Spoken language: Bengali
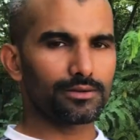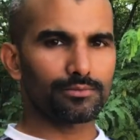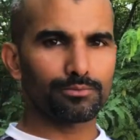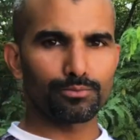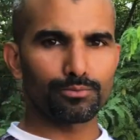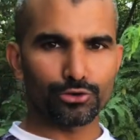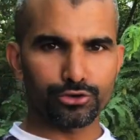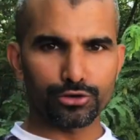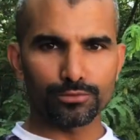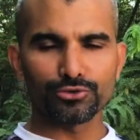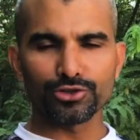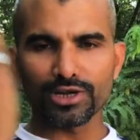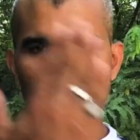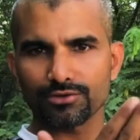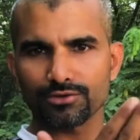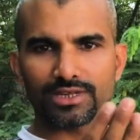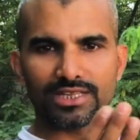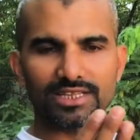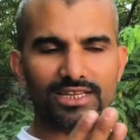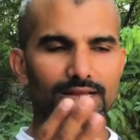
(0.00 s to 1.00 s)
প্রথম
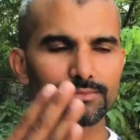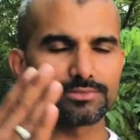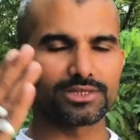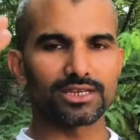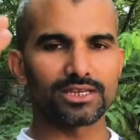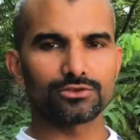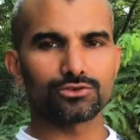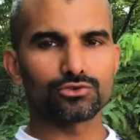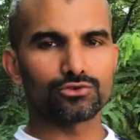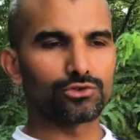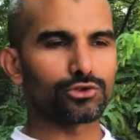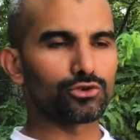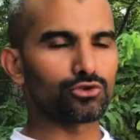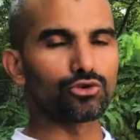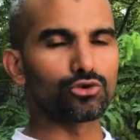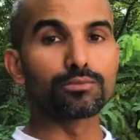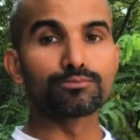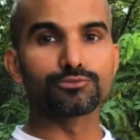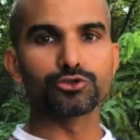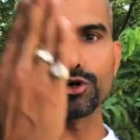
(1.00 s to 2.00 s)
উদাহরণটা দিলাম যে যদি
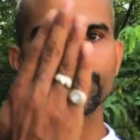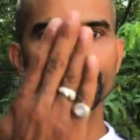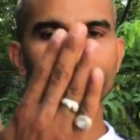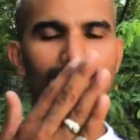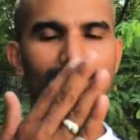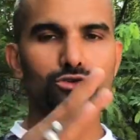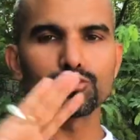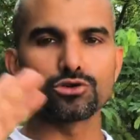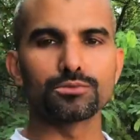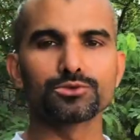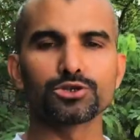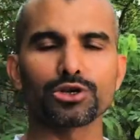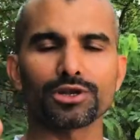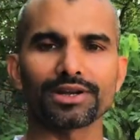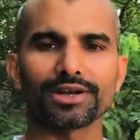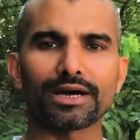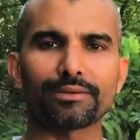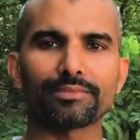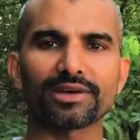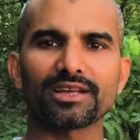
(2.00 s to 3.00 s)
খুব জোরে খুব জোরে
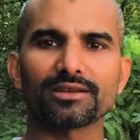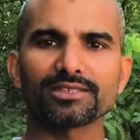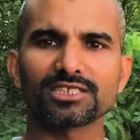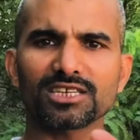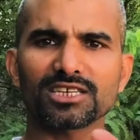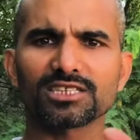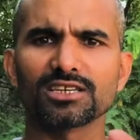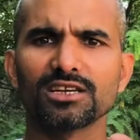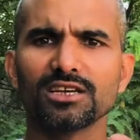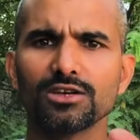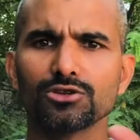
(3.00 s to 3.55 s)
না মেরে জাস্ট